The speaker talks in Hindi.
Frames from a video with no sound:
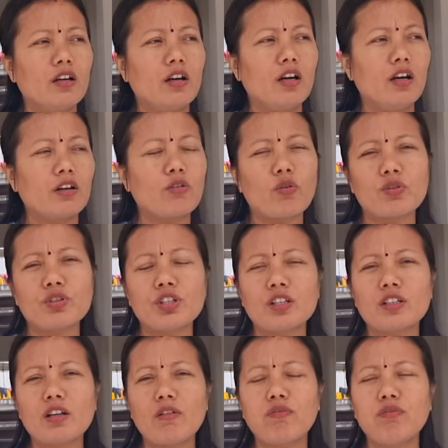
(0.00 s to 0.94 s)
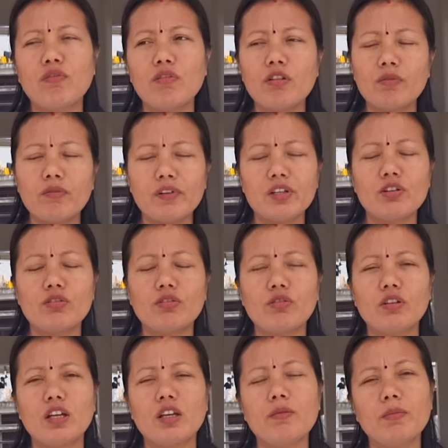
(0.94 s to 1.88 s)
क्रोशेट का फुल वीडियो
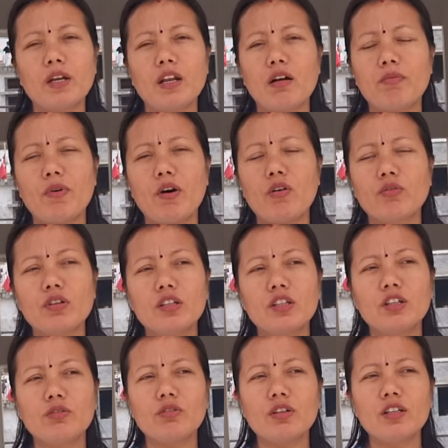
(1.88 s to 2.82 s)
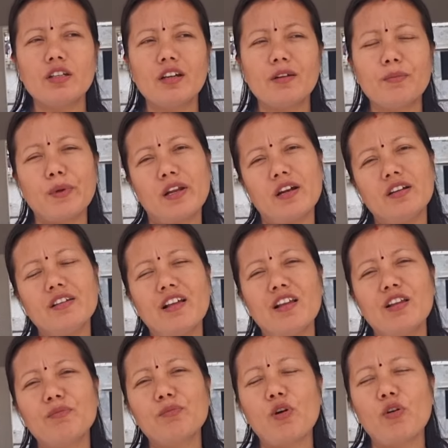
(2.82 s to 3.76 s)
तो नहीं बना पाऊंगी क्योंकि ये मेरा
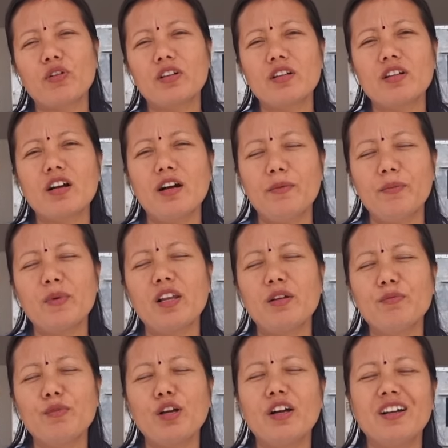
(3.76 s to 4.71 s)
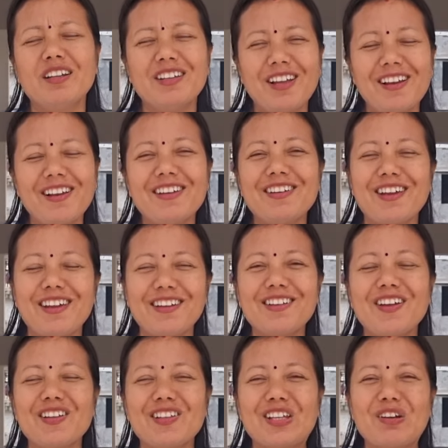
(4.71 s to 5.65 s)
डेली ब्लॉगिंग का मतलब डेली
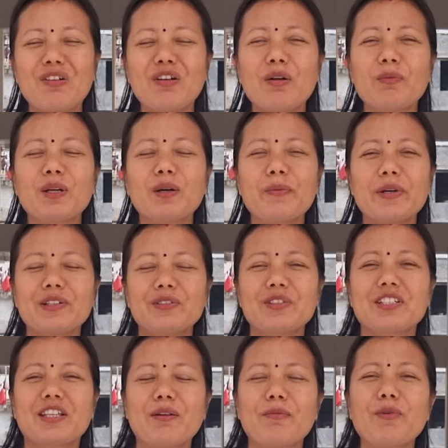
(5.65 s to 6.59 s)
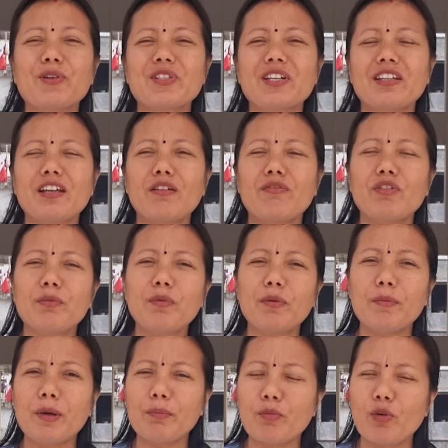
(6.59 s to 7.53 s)
नहीं देती हूँ कभी कभार भी तो हो जाता है
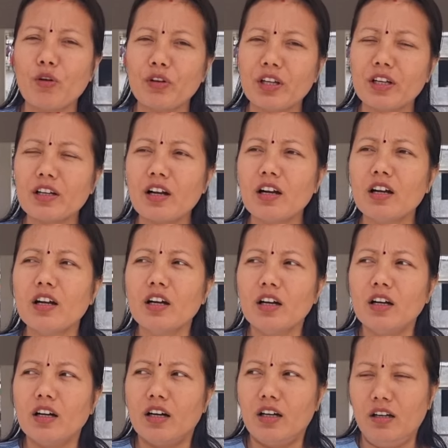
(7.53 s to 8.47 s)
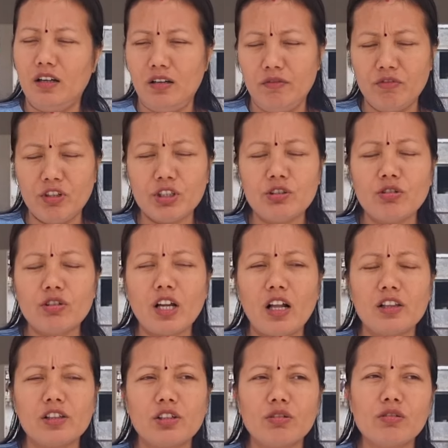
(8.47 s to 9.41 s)
क्योंकि मैं ब्लॉगिंग का वीडियो
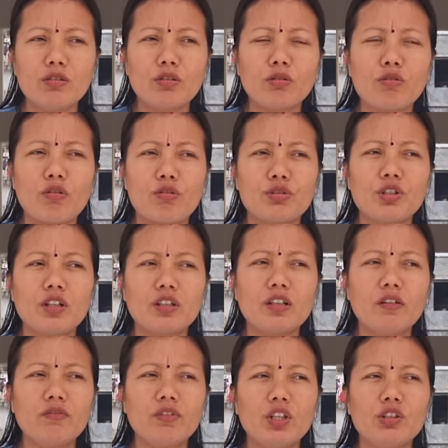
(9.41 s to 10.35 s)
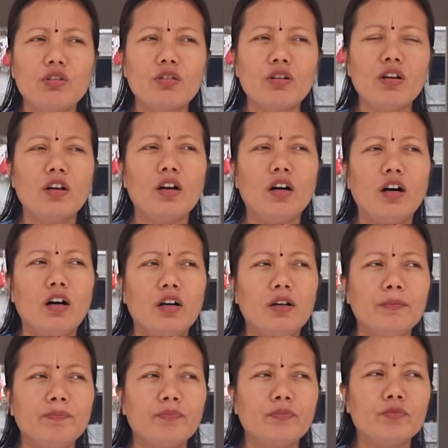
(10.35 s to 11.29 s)
डालती हूँ तो क्रोशेट का वीडियो
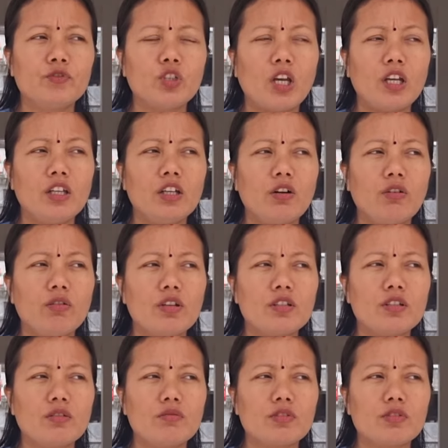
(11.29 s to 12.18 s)
चाहिए होने से